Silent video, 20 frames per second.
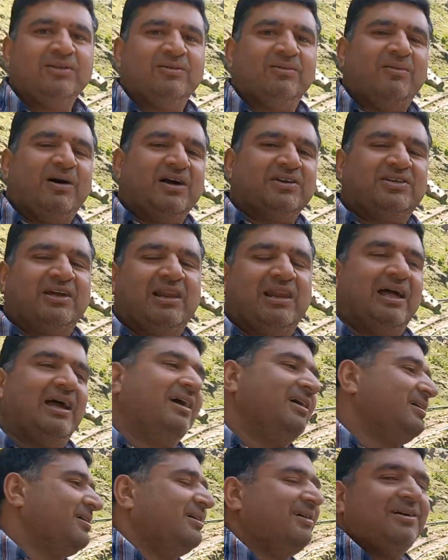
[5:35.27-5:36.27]
तो माशाल्लाह
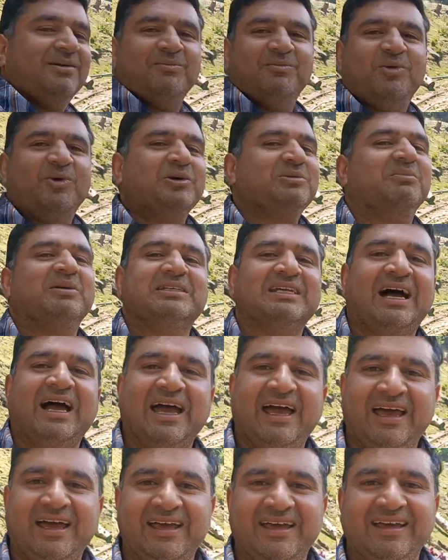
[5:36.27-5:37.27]
बहुत मज़ा
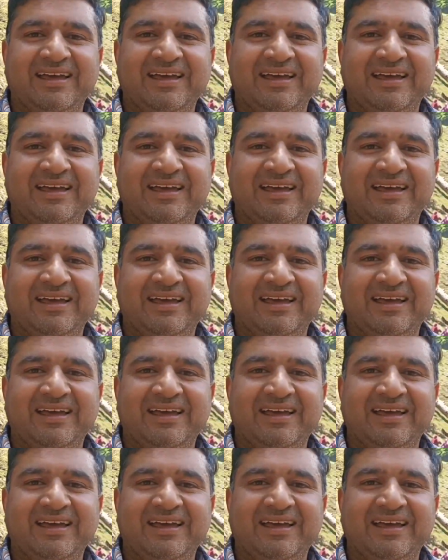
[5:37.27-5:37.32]
है